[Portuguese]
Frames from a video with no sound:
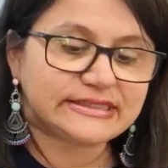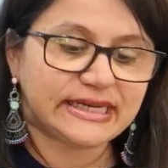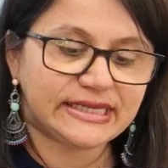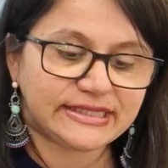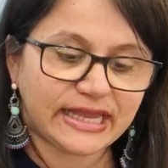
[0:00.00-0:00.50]
R$
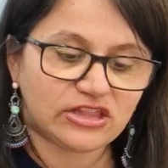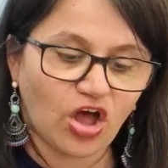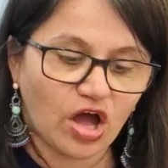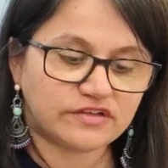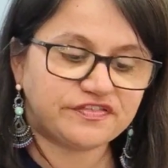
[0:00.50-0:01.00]

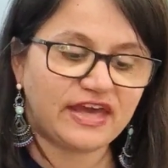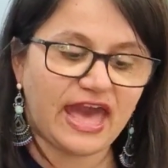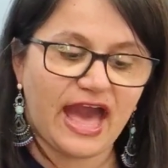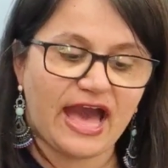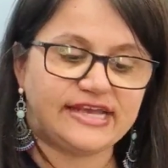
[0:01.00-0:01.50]

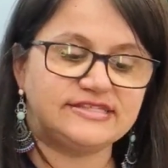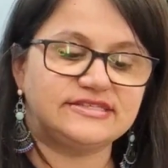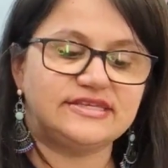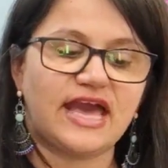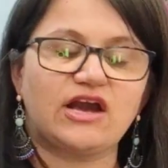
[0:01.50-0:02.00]

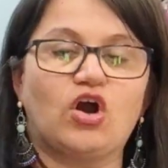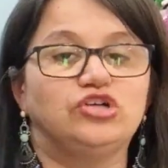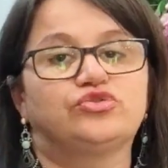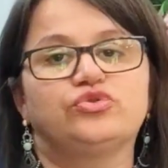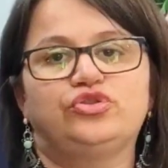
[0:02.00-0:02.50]
39,00 e é
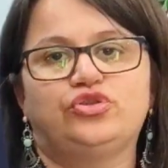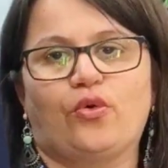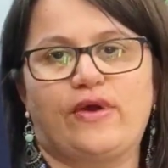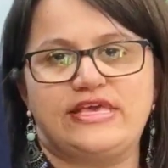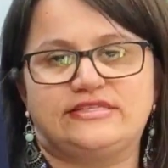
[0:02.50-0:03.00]
código
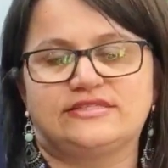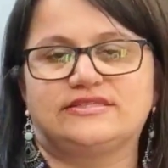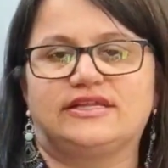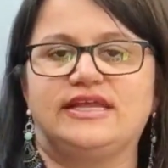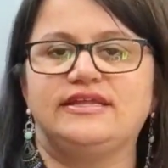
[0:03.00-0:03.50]
2.
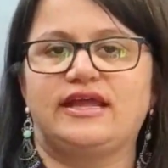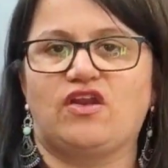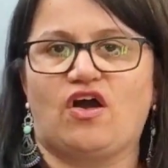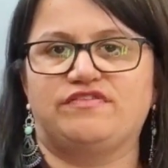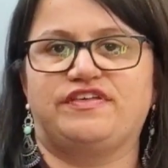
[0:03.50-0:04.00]
R$
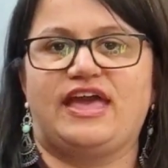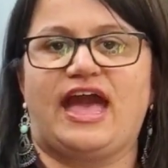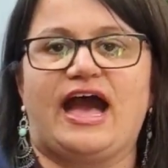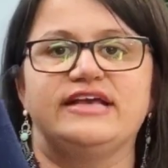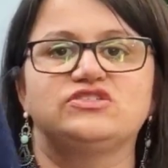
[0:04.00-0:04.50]

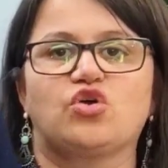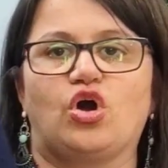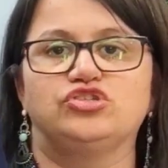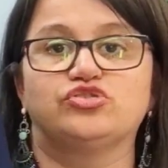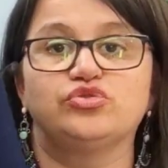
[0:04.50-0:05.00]
39,00,
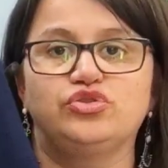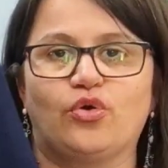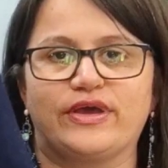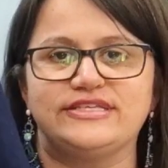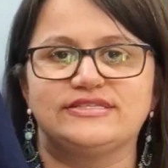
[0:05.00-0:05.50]
código
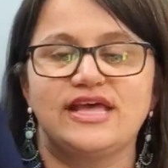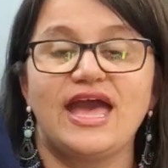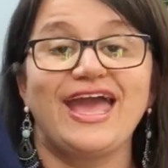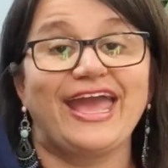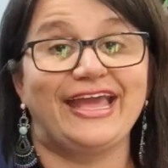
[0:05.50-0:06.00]
2.
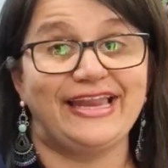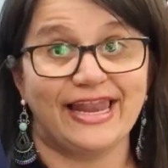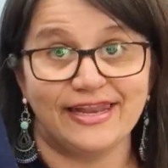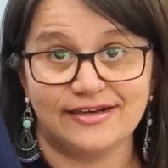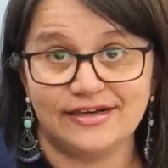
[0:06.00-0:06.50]
Ele é
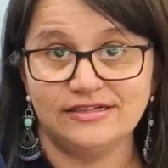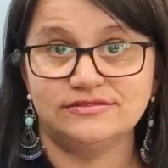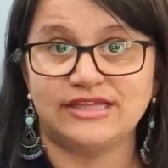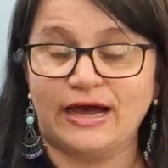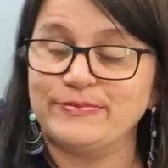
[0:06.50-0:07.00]
lã,
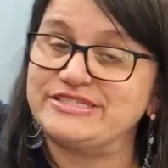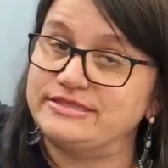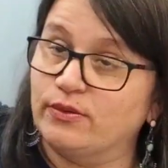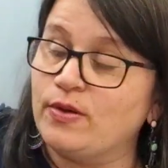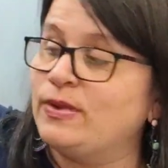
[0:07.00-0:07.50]
tá? Mas
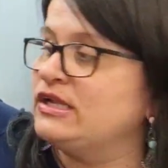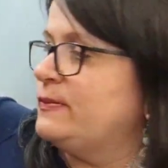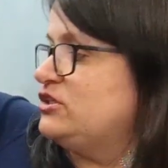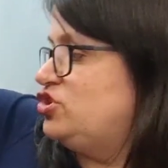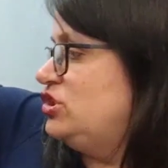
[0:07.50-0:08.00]
não é uma lã
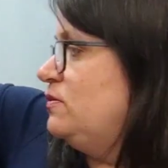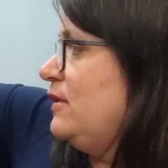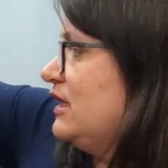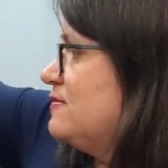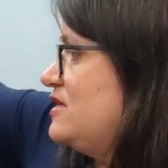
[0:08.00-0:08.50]
batida, é
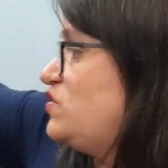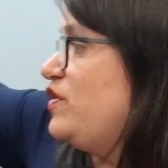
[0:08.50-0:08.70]
uma lã mais